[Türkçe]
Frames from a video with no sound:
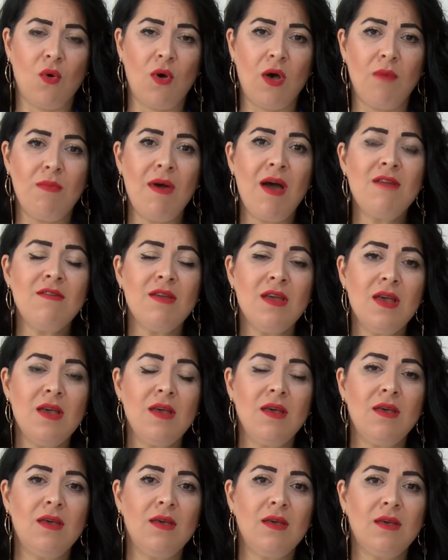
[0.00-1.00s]
o haber
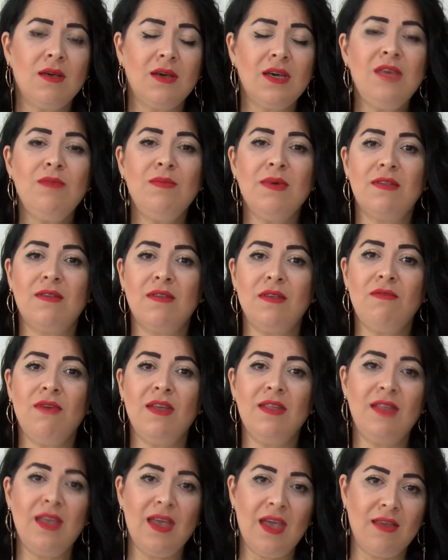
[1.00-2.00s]
e, kıymeti
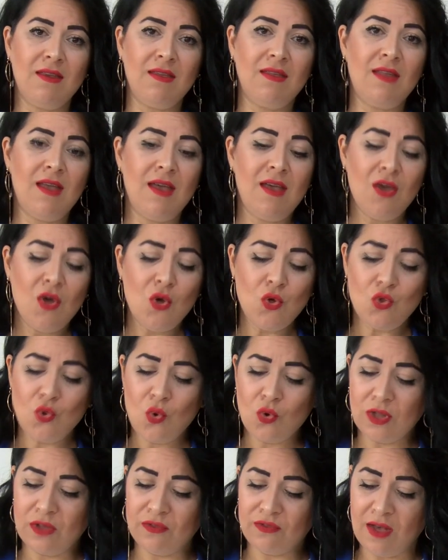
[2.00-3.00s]
ve değeri de
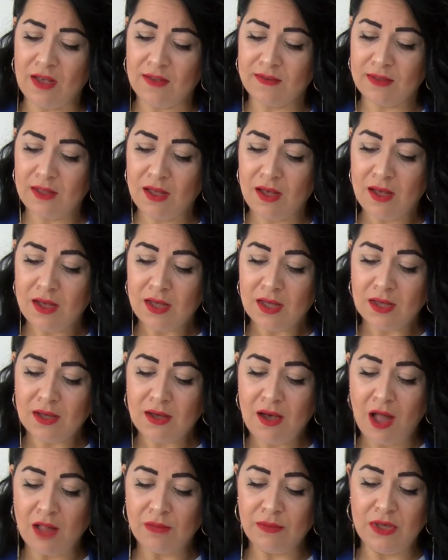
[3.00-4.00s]
çok da fazla
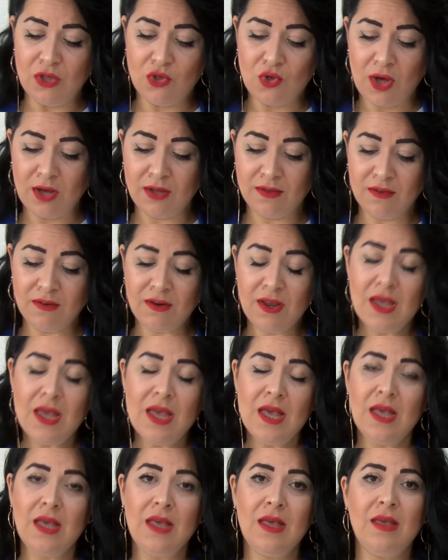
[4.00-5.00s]
kalmayacaktır.
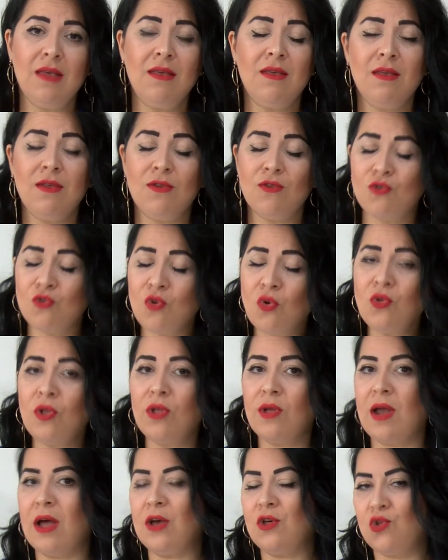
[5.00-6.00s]
Son
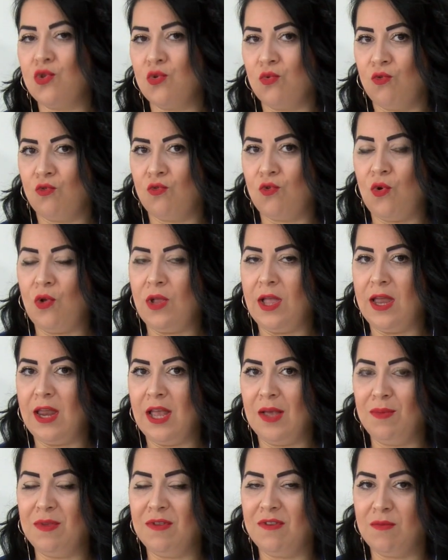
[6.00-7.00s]
olarak şunu
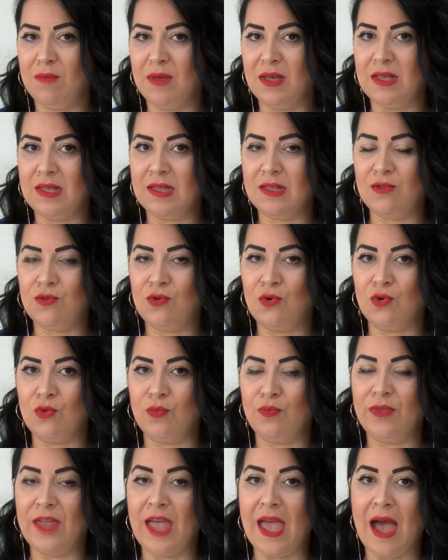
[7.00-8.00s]
söyleyerek bitirmek
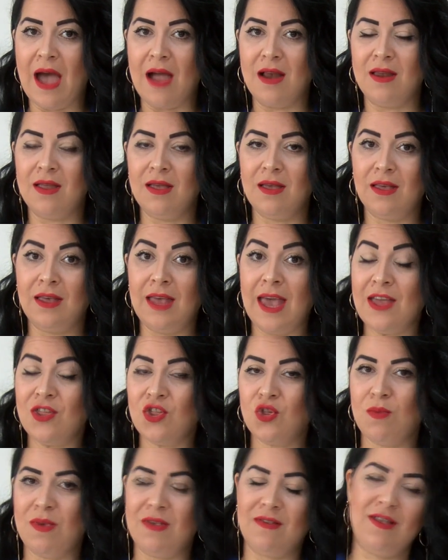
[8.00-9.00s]
istiyorum değerli
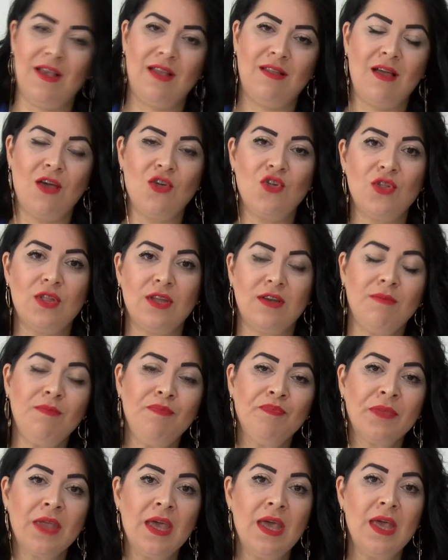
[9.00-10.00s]
genç
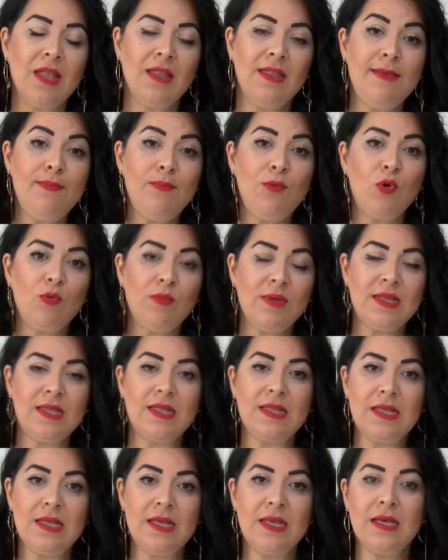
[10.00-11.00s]
meslektaşlarım.
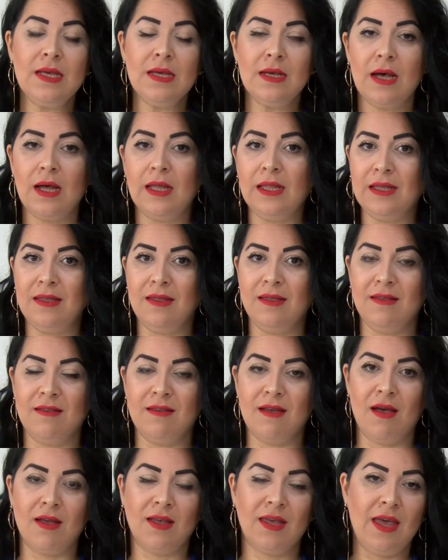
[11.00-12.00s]
Diplomasi
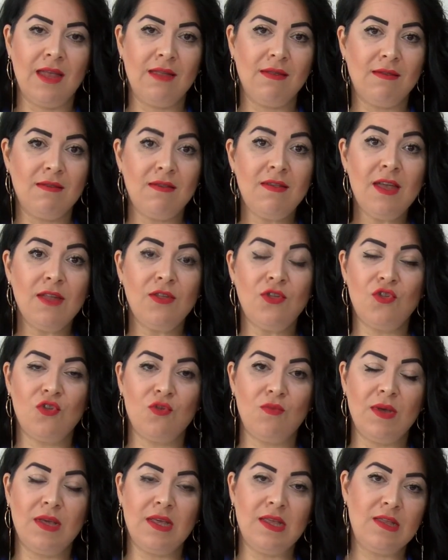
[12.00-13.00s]
alanında kendinizi
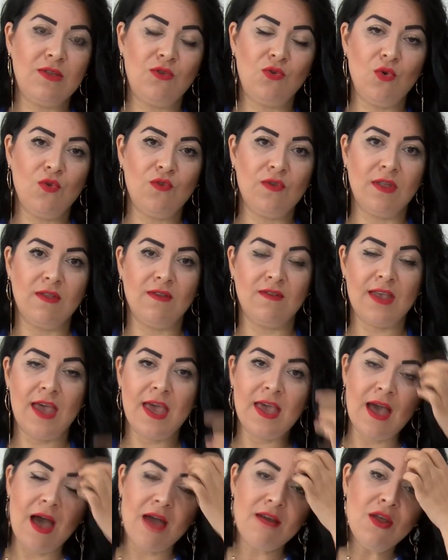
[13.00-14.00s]
yetiştirmek istiyorsanız
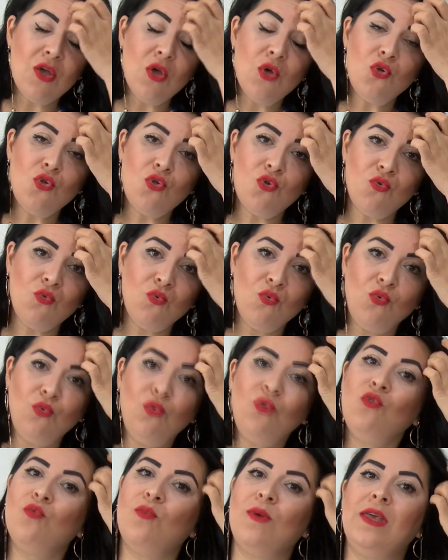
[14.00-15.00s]
eğer şunu
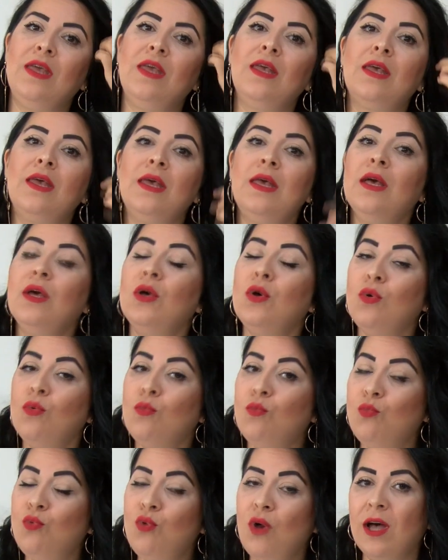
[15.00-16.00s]
unutmayın ki
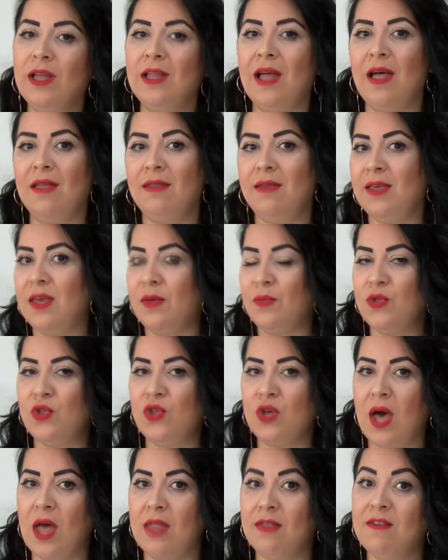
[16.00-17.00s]
bu alanda
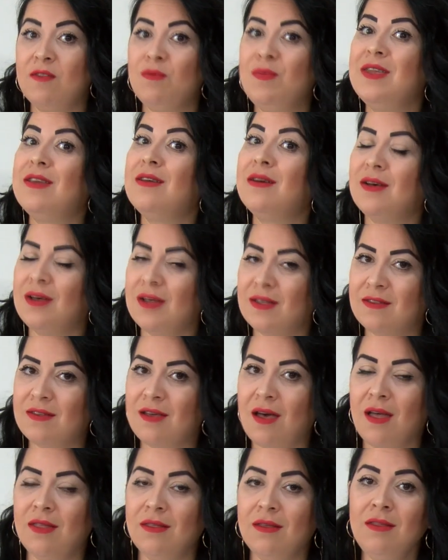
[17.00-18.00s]
yapacağınız bir
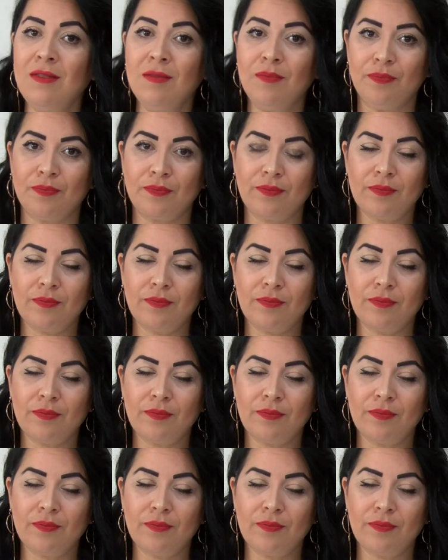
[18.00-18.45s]
hatanın